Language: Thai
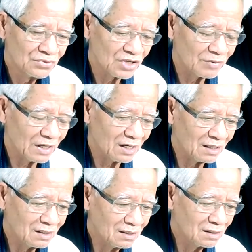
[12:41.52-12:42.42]
ใช่ไหมฮะ
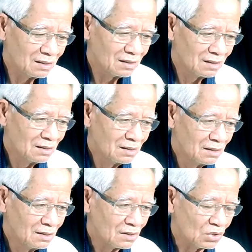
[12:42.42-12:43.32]

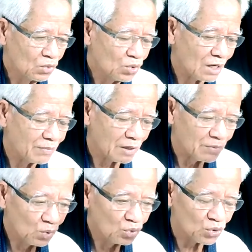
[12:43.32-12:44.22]
หนูรับกับ
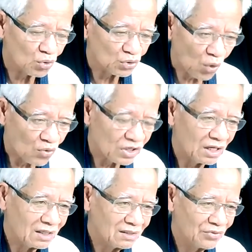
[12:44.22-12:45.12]
ลุงตรงๆ
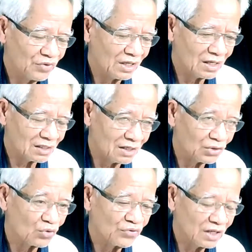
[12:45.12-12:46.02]
นะวินาที
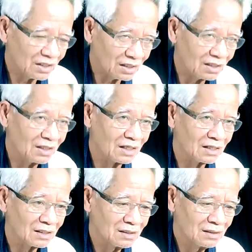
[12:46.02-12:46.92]
ต่อวินาทีเนี่ย
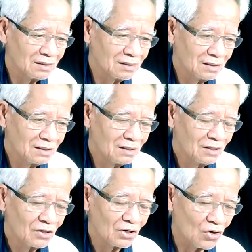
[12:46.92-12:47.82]
นะ
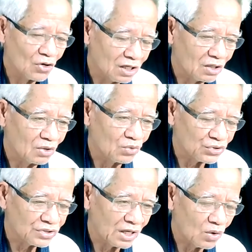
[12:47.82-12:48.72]
นอกนั้นก็หนูก็
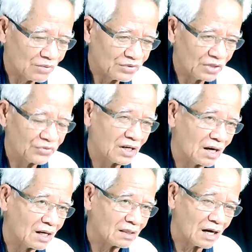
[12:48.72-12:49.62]
ใช้ความเฉลียวฉ
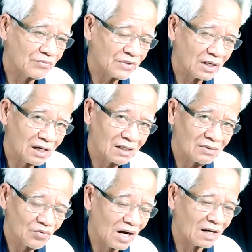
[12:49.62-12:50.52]
ลาดตามสิคะ
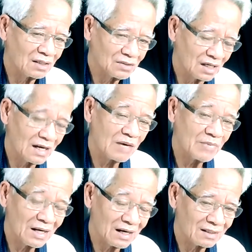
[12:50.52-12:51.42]
ว่าจะได้ไหม
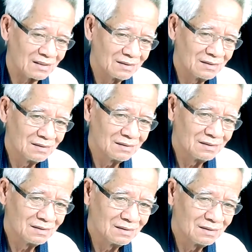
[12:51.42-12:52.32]
ล่ะ
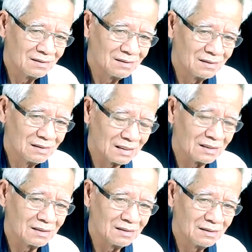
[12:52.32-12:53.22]
เอ
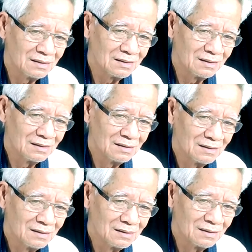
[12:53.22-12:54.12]
อ
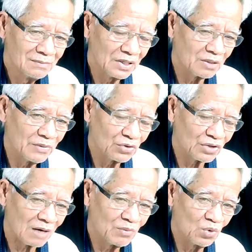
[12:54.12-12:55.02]
ไม่จำเป็นต้อง
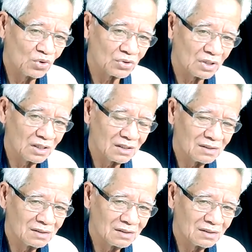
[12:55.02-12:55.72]
ถามลุงแบบนี้